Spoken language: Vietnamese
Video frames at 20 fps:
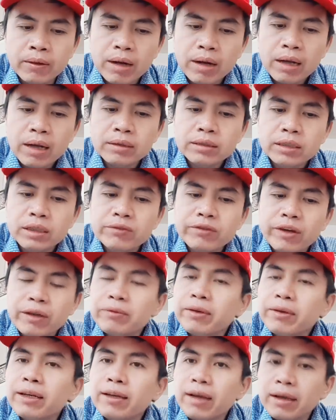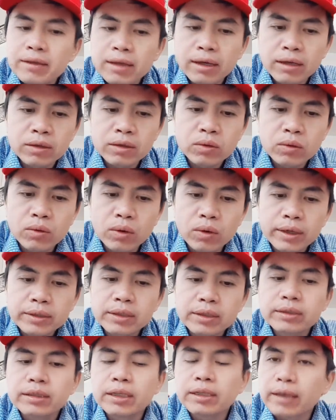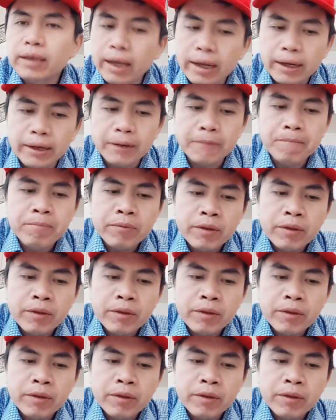đăng trên fanpage cá nhân của cái chương trình này